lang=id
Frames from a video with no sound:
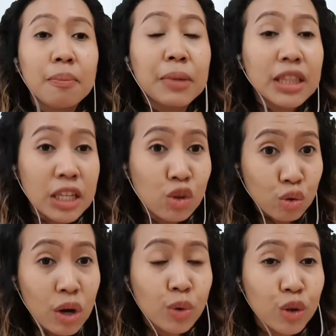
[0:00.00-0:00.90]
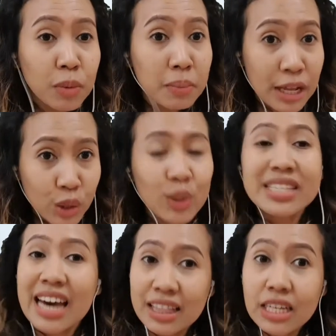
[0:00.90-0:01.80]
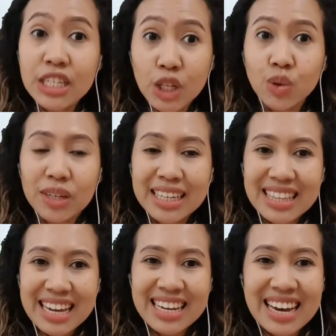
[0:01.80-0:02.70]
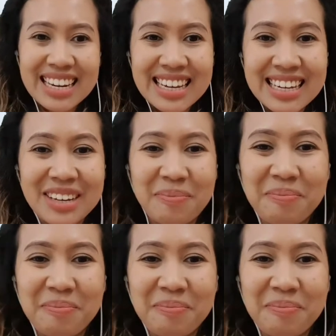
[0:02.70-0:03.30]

penting juga untuk membantu kesehatan jantung kita adik-adik.